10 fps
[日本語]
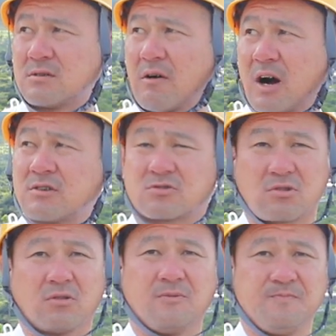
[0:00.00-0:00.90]
ぐぐらいはあるで
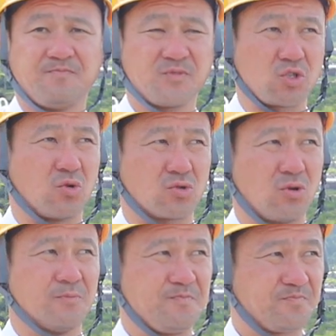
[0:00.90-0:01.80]
しょ仕
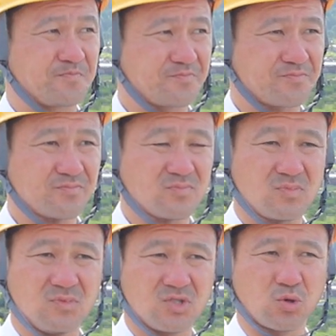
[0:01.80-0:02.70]
事
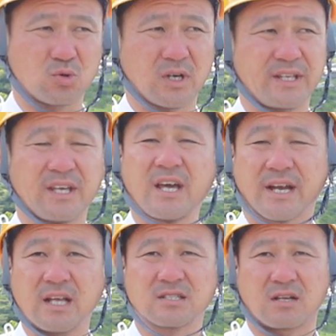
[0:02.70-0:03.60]
仕事ができ
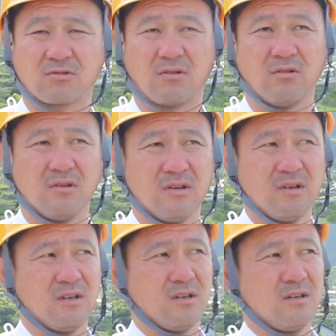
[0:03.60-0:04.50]
やねちゃんと、
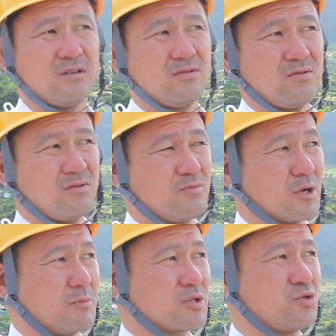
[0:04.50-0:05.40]
うん、
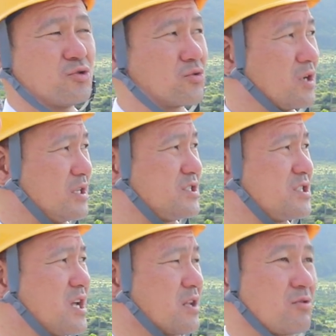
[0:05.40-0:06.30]
まあまあ究極は1
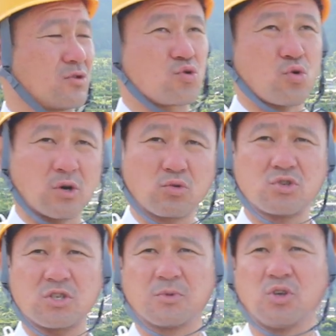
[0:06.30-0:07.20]
年やっててそっから独
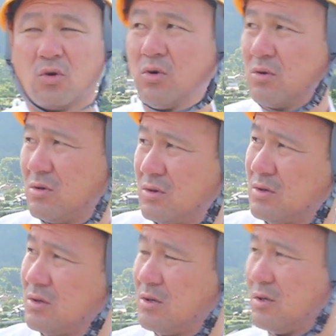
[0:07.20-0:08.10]
立でもいいよ
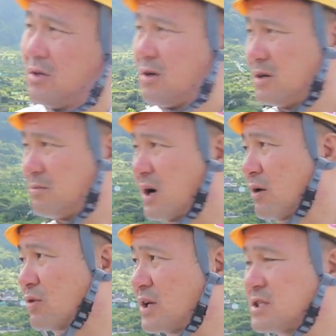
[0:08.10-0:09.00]
まあ
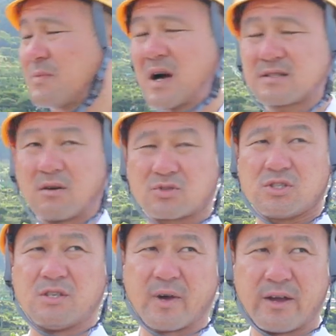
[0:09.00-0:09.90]
ほんで1万8000欲
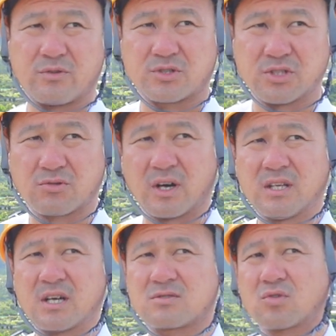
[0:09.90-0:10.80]
しい2万円欲しいとか
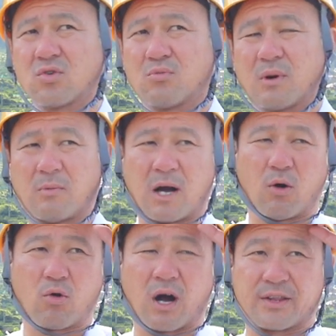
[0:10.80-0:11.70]
言い出すとまあまあ
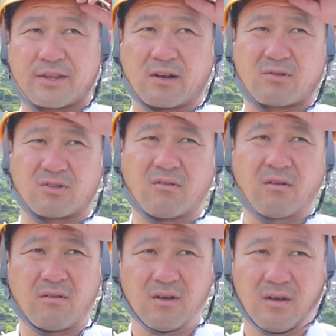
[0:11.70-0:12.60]
アホかってなるけ
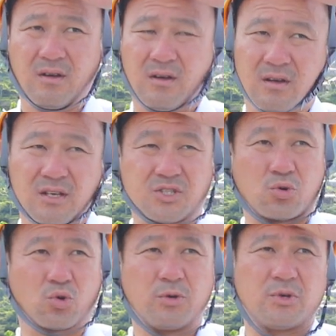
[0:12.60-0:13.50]
ど
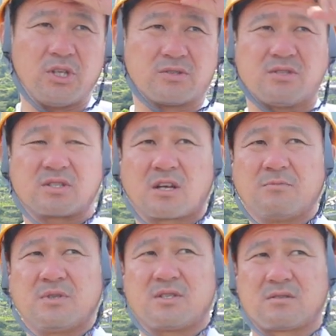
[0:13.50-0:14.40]
15でもいいです13
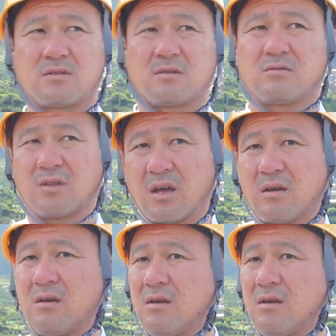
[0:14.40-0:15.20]
でもいいですってね